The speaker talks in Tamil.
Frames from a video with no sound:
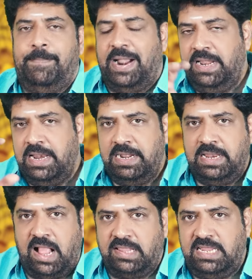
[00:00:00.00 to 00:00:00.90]

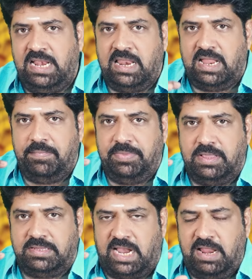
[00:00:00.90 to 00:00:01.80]
பன்னிரெண்டு ராசியில்
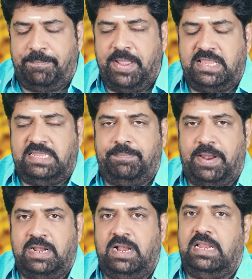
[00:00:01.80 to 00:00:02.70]
சனிப்பயிற்சி
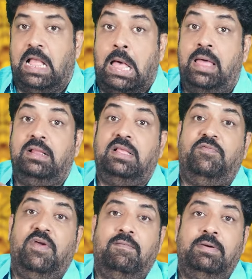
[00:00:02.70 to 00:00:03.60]
பலன்கள் யாருக்கு
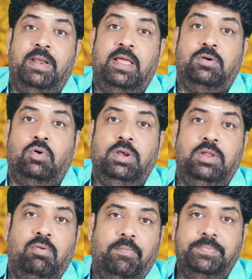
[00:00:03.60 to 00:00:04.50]
ஃபேவரபுளாக இருக்கோ
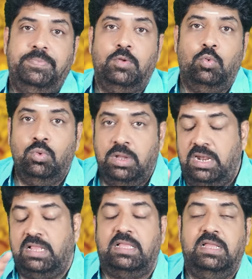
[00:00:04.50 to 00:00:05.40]
இல்லையோ
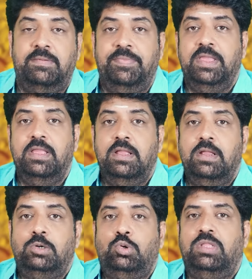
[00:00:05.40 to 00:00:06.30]
உங்களுக்கு
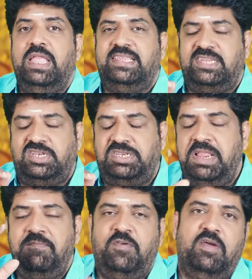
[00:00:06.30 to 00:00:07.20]
டு த
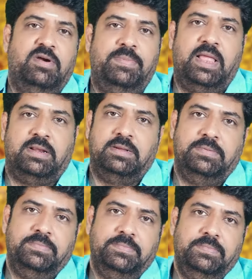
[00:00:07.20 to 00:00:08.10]
எக்ஸ்ட்ரீம் ஃபேவரபுளாக இருக்குது
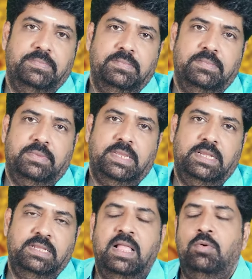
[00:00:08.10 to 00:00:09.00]

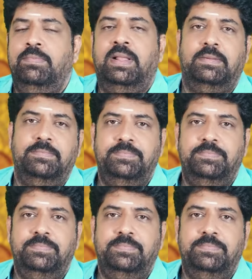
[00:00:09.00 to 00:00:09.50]
இதுதான் உண்மை